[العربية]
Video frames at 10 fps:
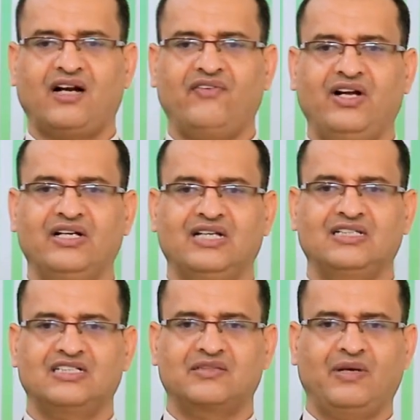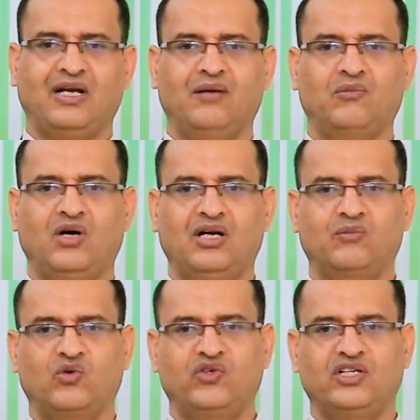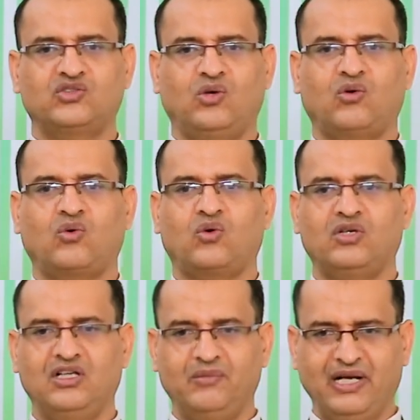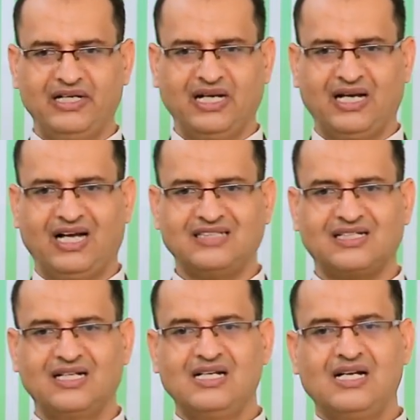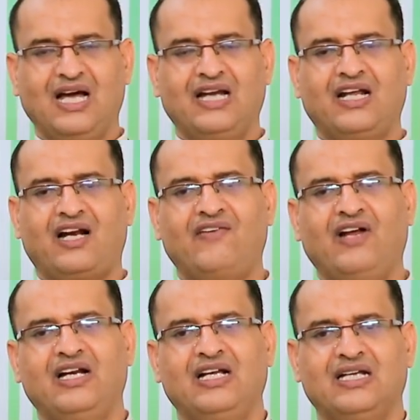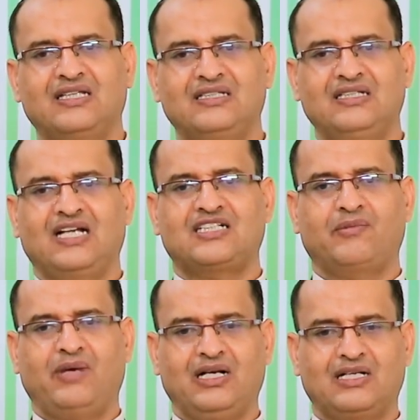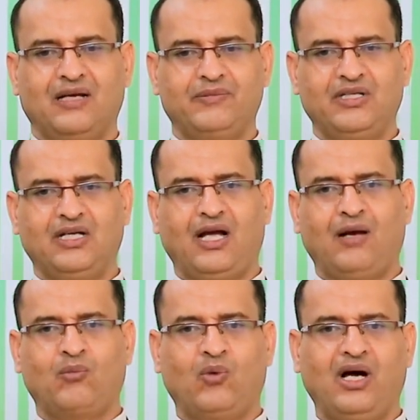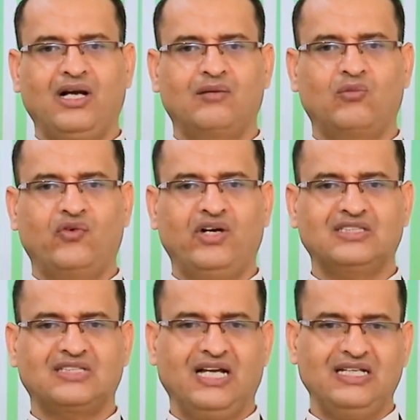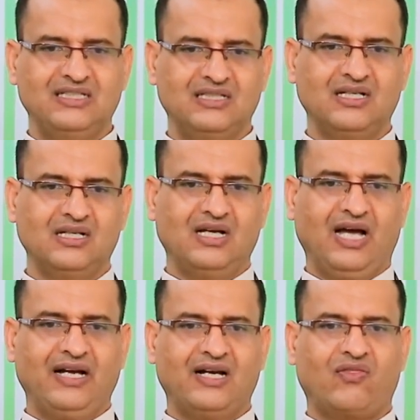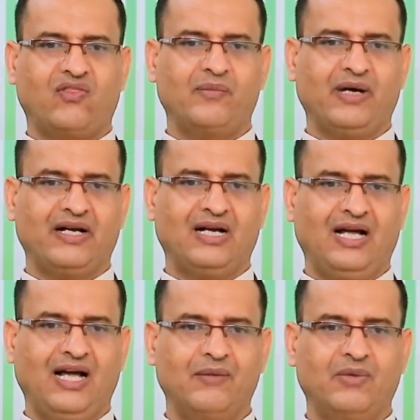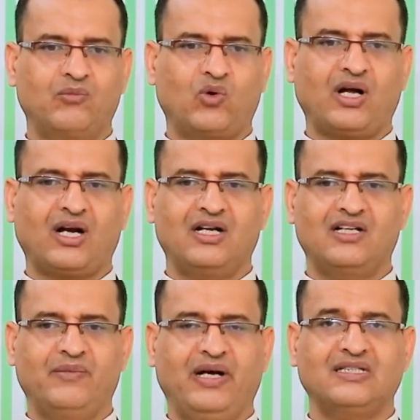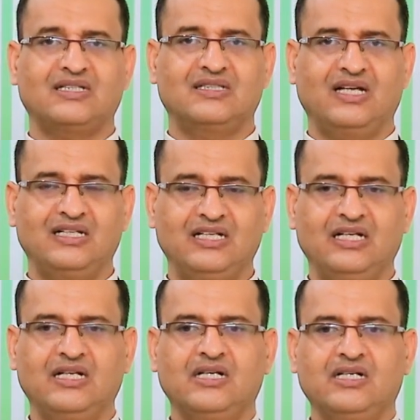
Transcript: رفع اليد يشمل أموال المفلس وحقوقه المالية الأصل أن رفع اليد يشمل جميع أموال المفلس أي أن الضمان العام المقرر لجماعة الدائنين